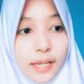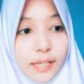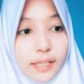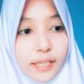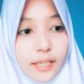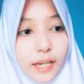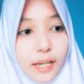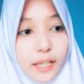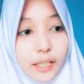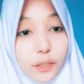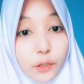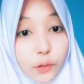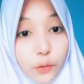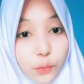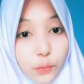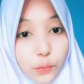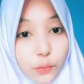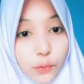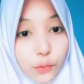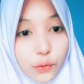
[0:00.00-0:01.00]

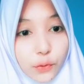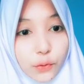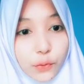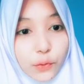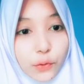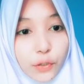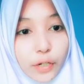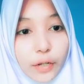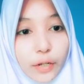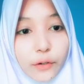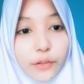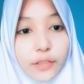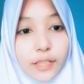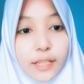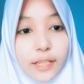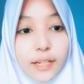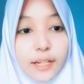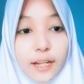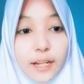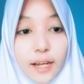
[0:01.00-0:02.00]
yaitu
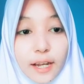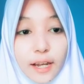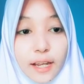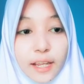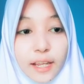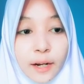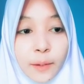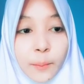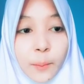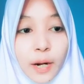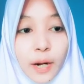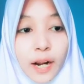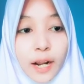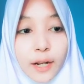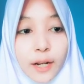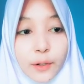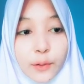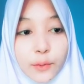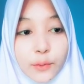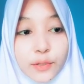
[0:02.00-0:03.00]
nukleotida yang
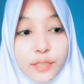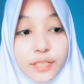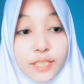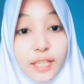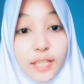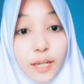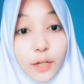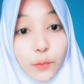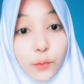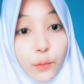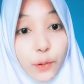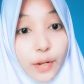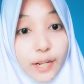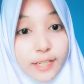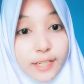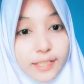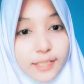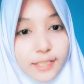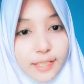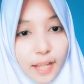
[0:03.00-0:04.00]
mengandung
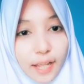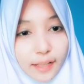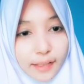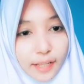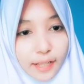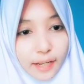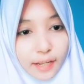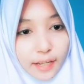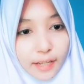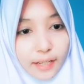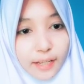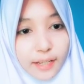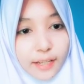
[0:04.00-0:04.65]
sekuens tata.